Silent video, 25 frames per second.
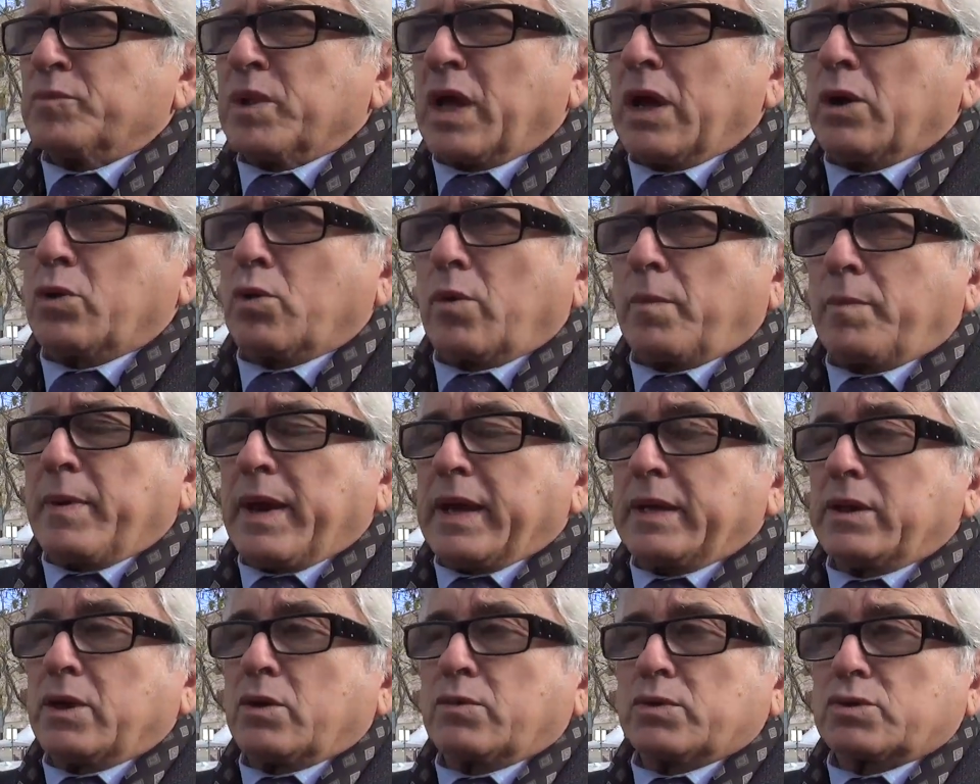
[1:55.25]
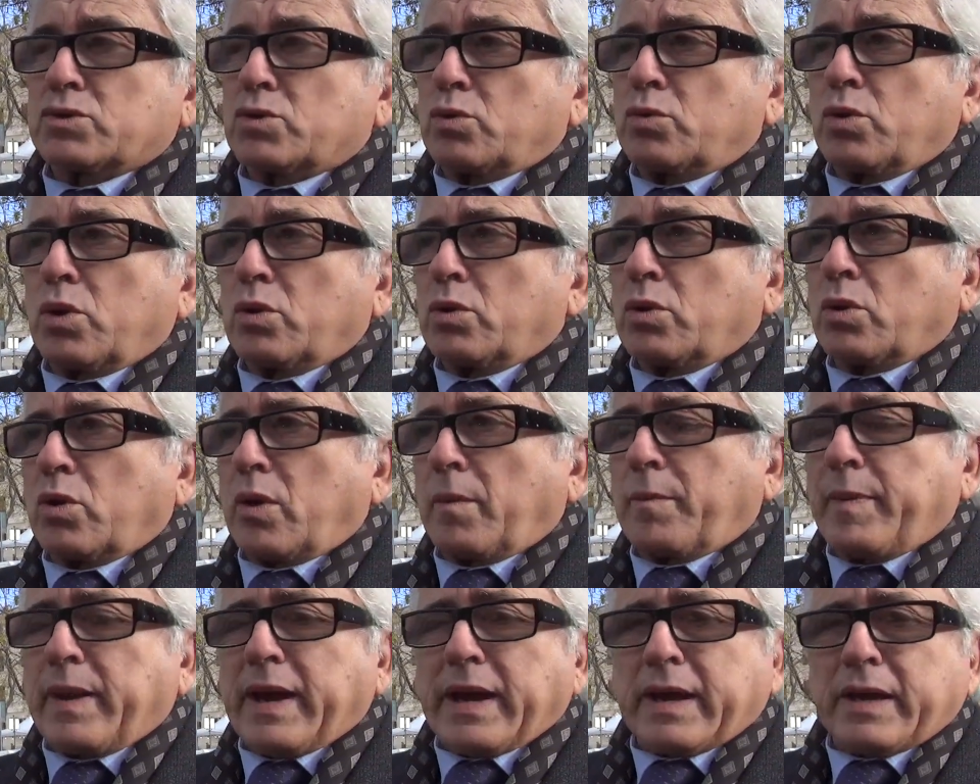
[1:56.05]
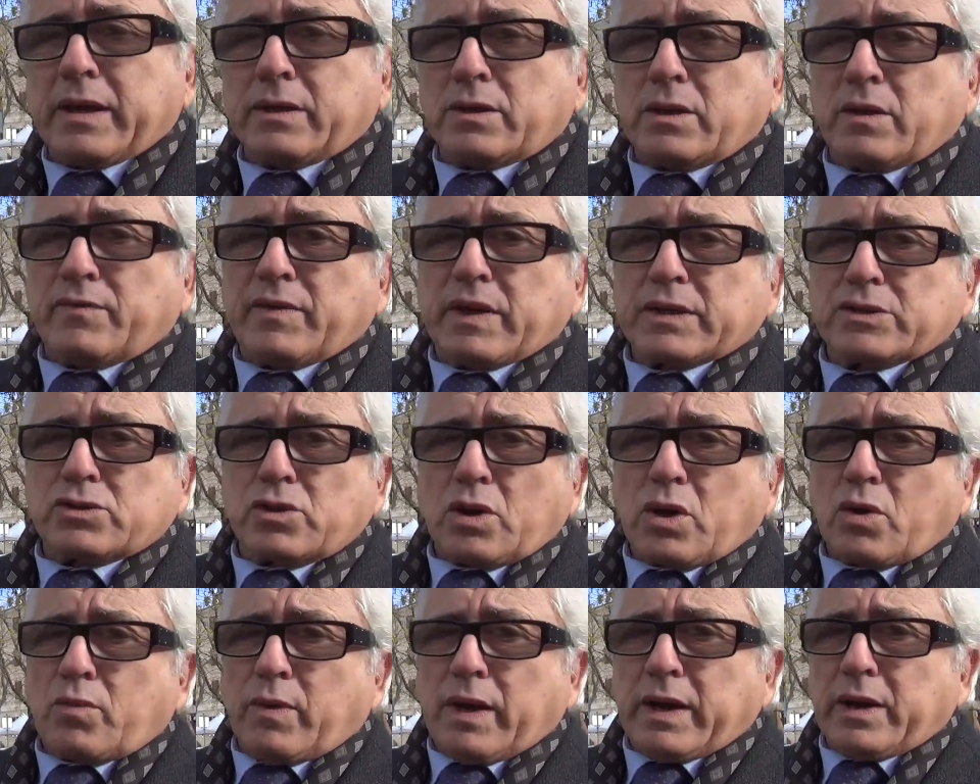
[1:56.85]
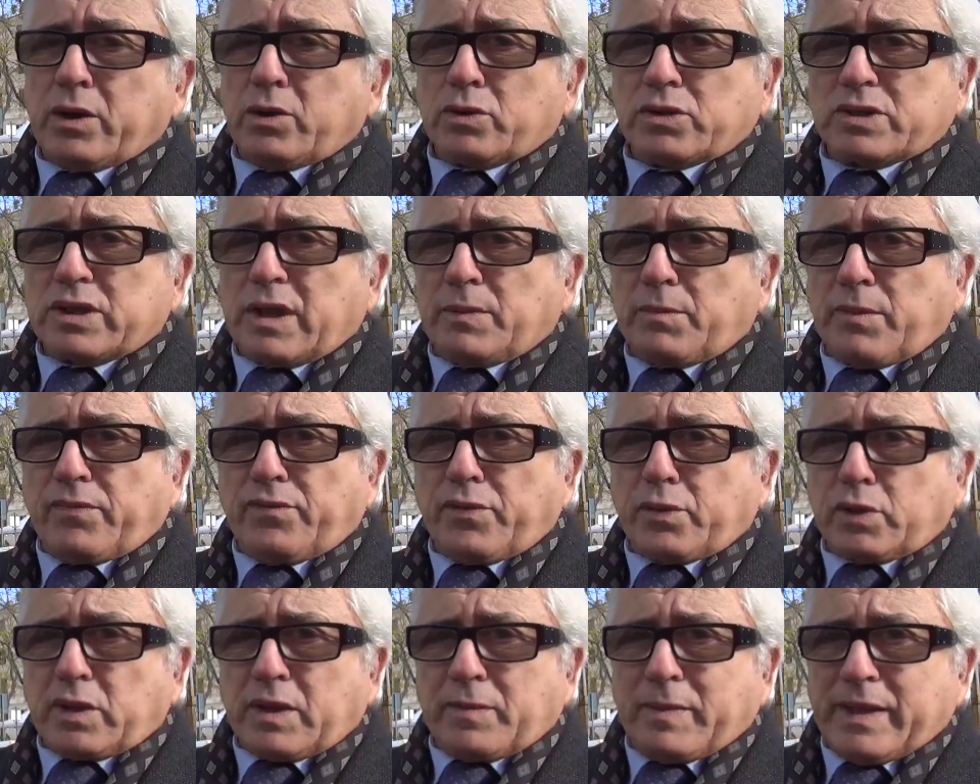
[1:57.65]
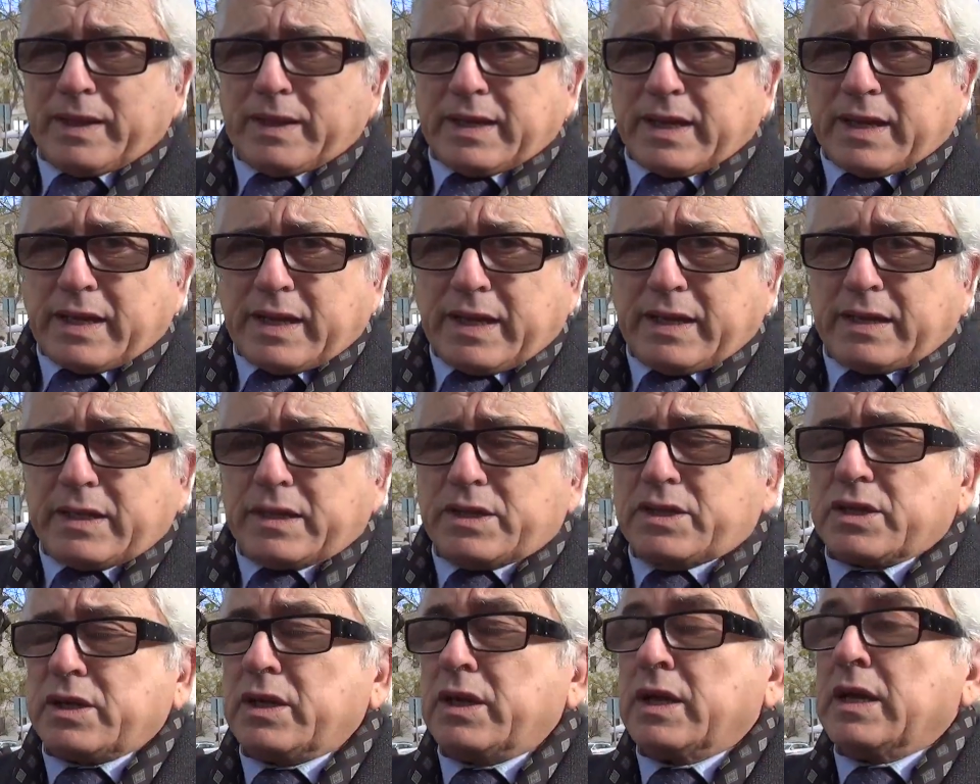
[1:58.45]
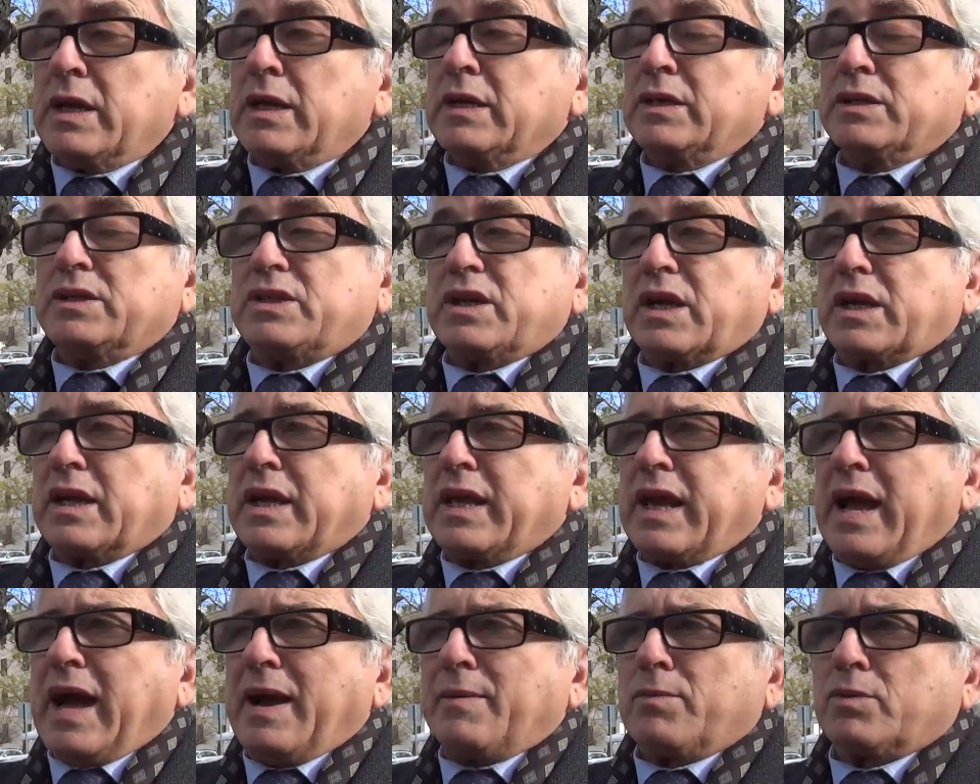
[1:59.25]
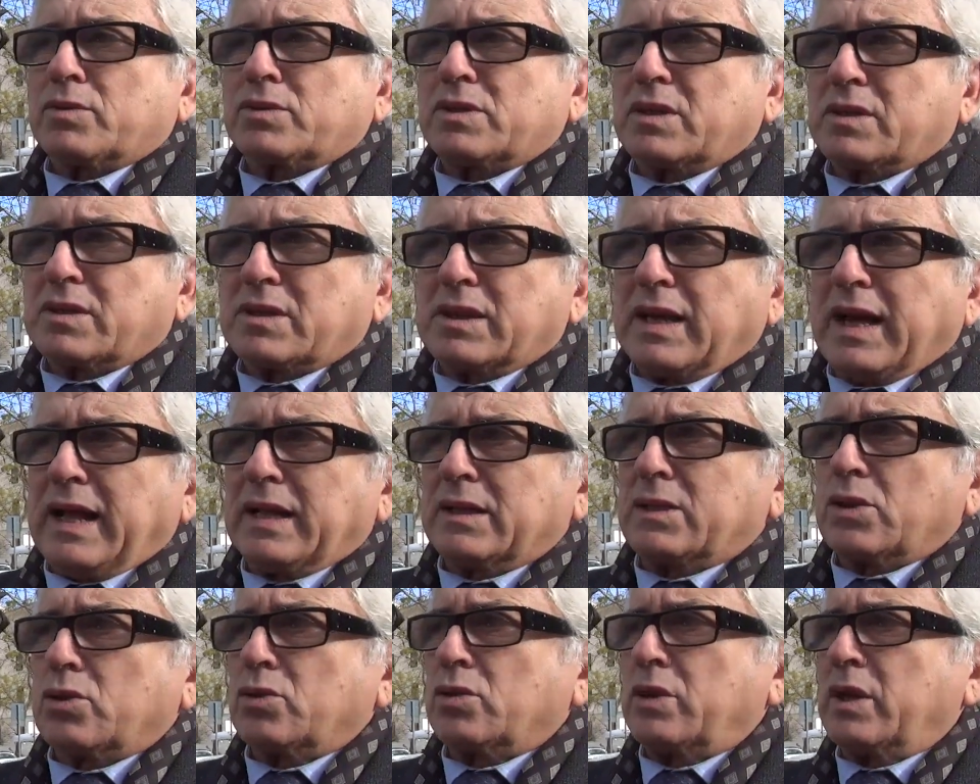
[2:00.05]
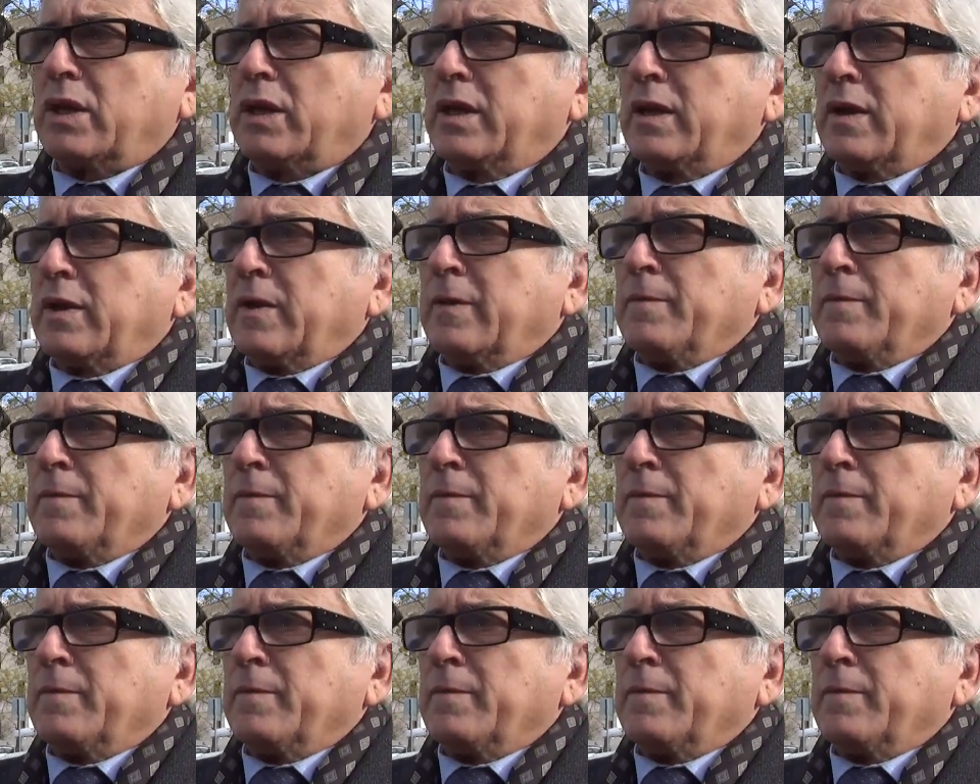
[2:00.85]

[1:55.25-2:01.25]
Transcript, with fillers: europei di questa Unione Europea verso la quale noi siamo fortemente critici, cerchiamo senz'altro di